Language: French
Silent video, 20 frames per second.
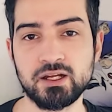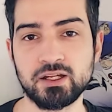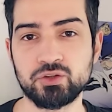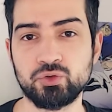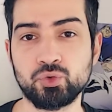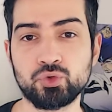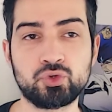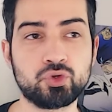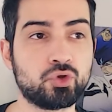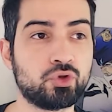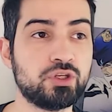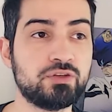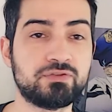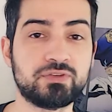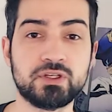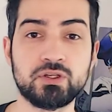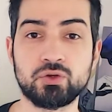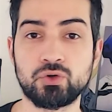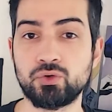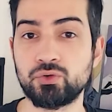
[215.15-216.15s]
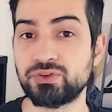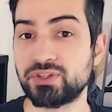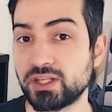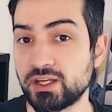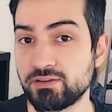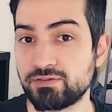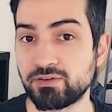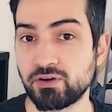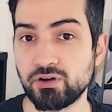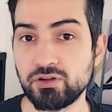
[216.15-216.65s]
Donc euh, il fait euh,
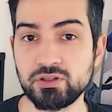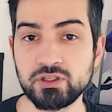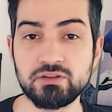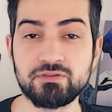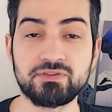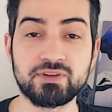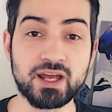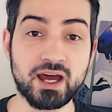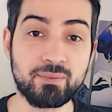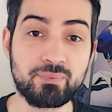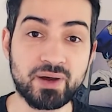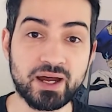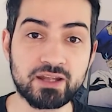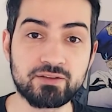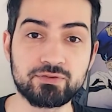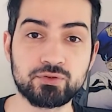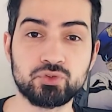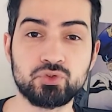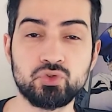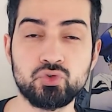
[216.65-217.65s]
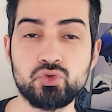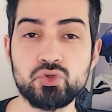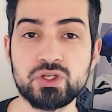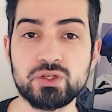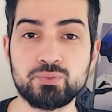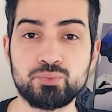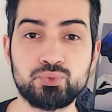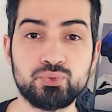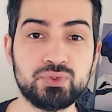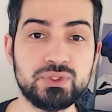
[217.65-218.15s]
téléphone, il fait appareil photo et
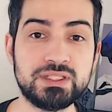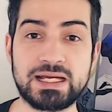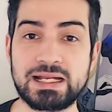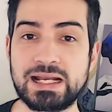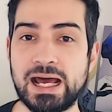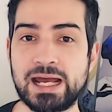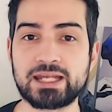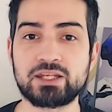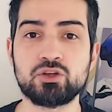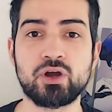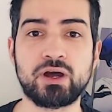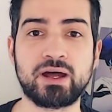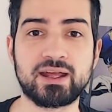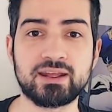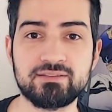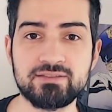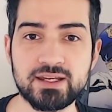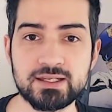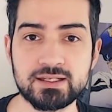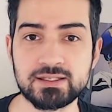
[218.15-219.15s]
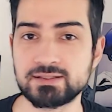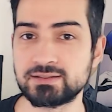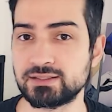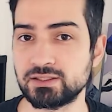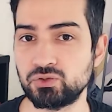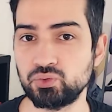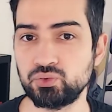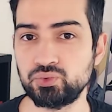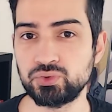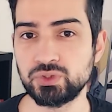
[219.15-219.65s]
puis à la rigueur réveil, c'est tout.